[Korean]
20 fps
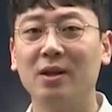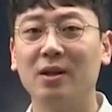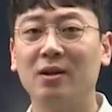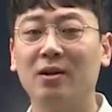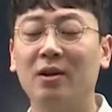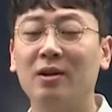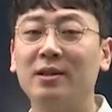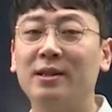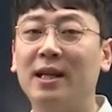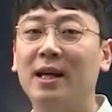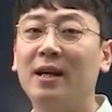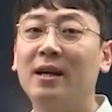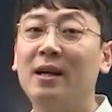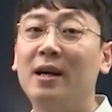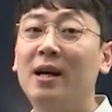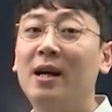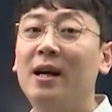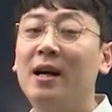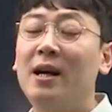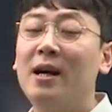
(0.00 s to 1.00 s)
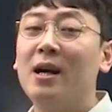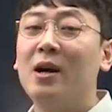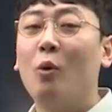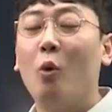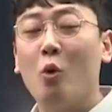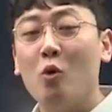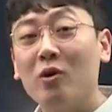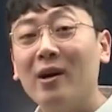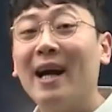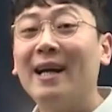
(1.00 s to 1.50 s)
그걸 이제
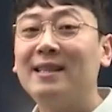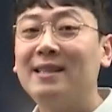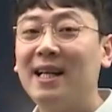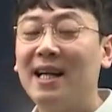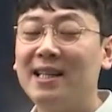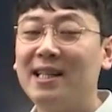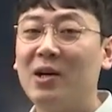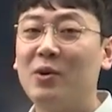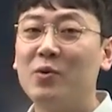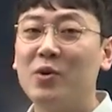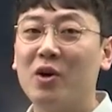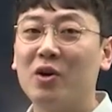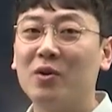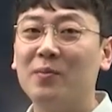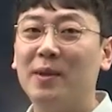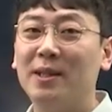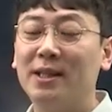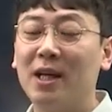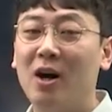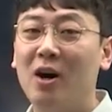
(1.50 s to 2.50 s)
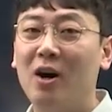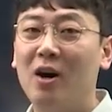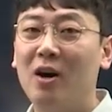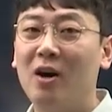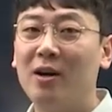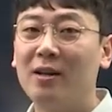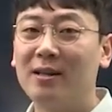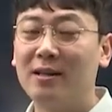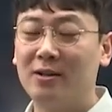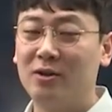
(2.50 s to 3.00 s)
온갖 시행착오를 겪으면서
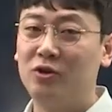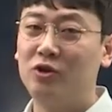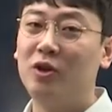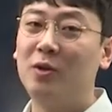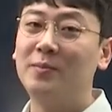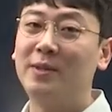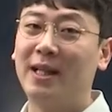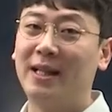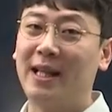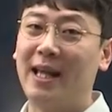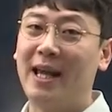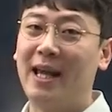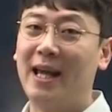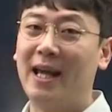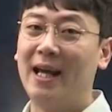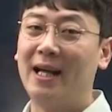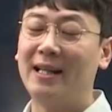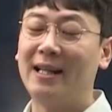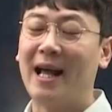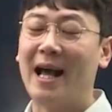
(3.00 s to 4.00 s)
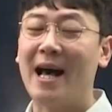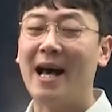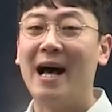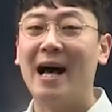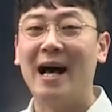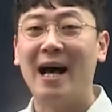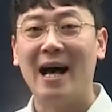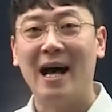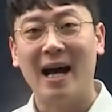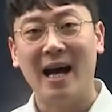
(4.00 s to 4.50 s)

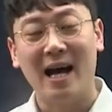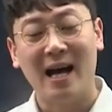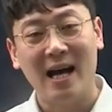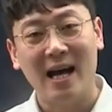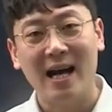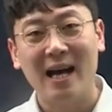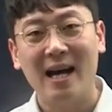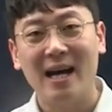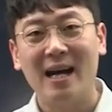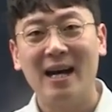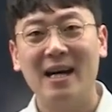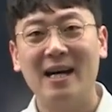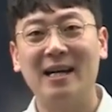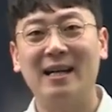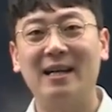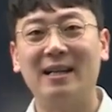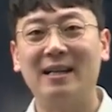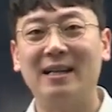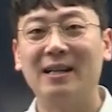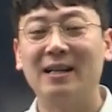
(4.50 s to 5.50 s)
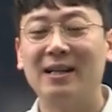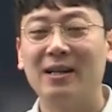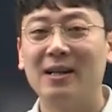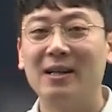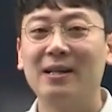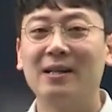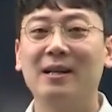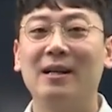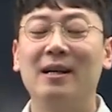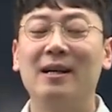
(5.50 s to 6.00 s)
수험생때다 어, 아,
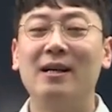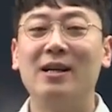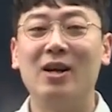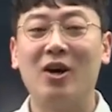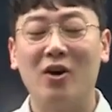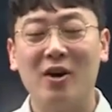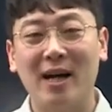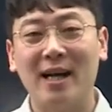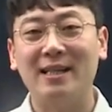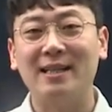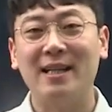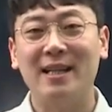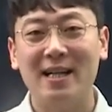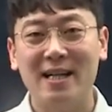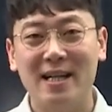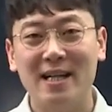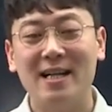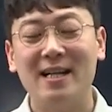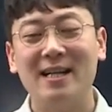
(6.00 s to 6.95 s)
여러 가지를